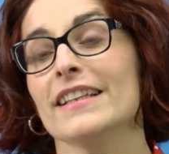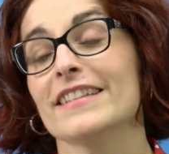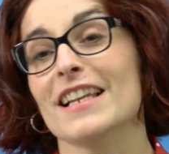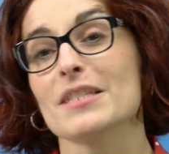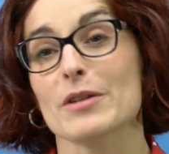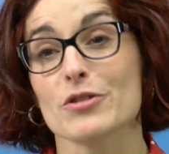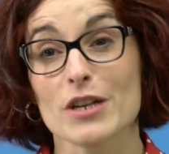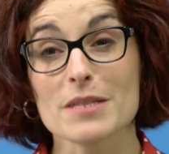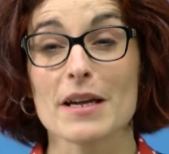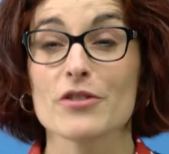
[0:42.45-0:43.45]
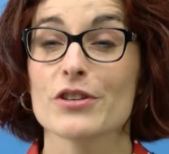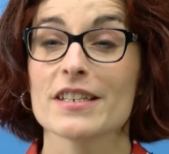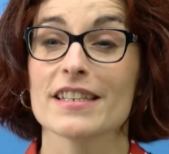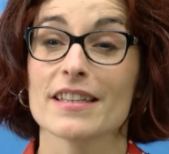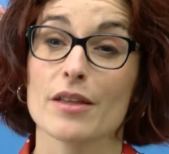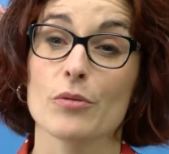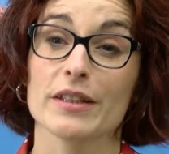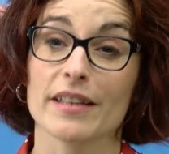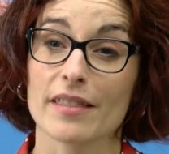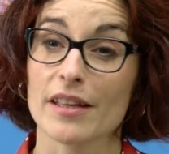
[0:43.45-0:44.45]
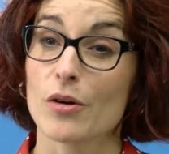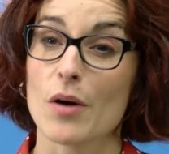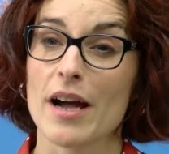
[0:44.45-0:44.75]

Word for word: entre las personas mayores de 55